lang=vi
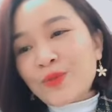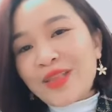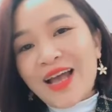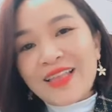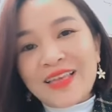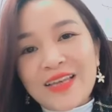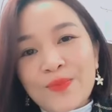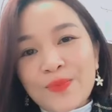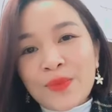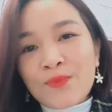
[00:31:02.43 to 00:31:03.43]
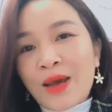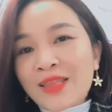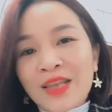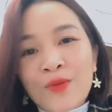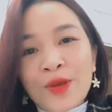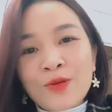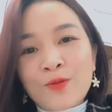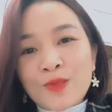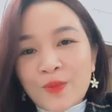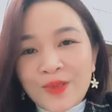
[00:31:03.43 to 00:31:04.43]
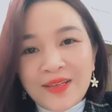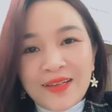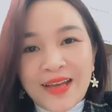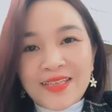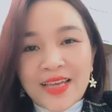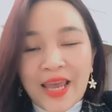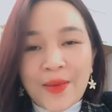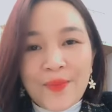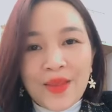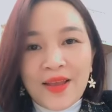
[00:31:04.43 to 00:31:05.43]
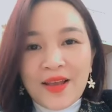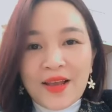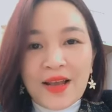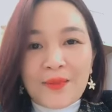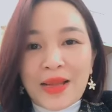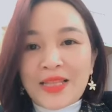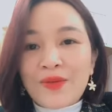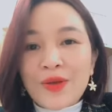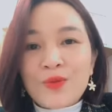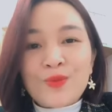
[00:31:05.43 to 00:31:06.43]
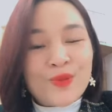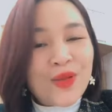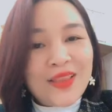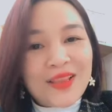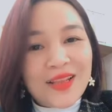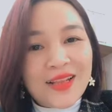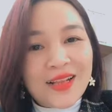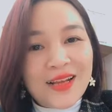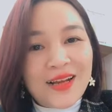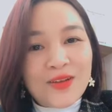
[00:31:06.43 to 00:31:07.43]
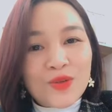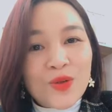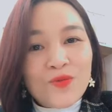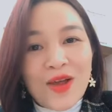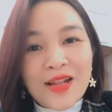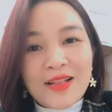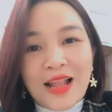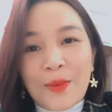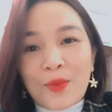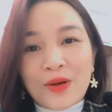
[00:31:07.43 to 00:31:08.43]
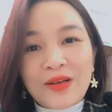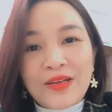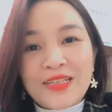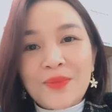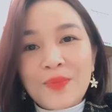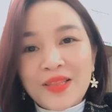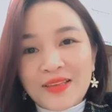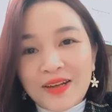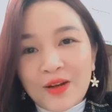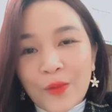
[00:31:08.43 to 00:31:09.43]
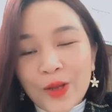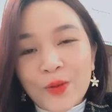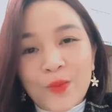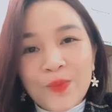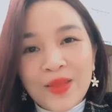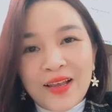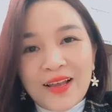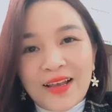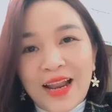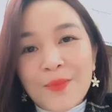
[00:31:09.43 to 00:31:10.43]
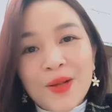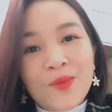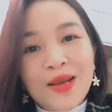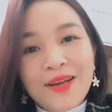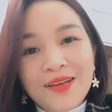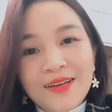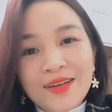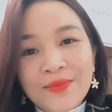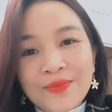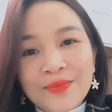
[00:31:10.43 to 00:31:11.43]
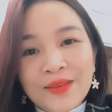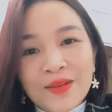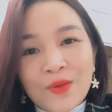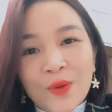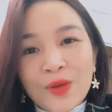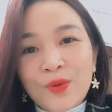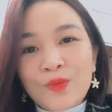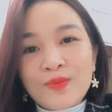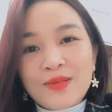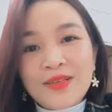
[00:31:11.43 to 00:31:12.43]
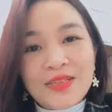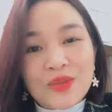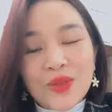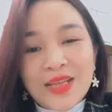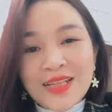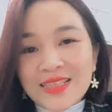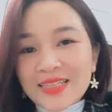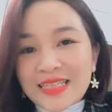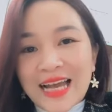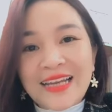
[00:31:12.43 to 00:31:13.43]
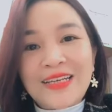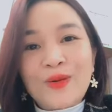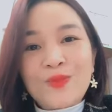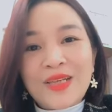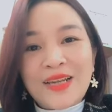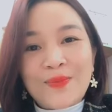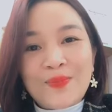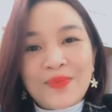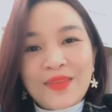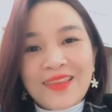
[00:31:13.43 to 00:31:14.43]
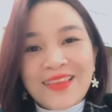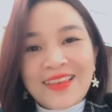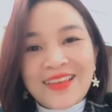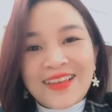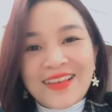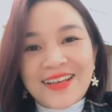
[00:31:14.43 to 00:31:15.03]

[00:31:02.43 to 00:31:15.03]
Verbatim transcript: Còn trong cuộc đời chúng ta thì bản thân anh cũng giống như anh chị em, bản thân anh cũng xuất phát là một người rất bình thường. Anh cũng làm công ăn lương, anh cũng xuất thân từ gia đình nông dân,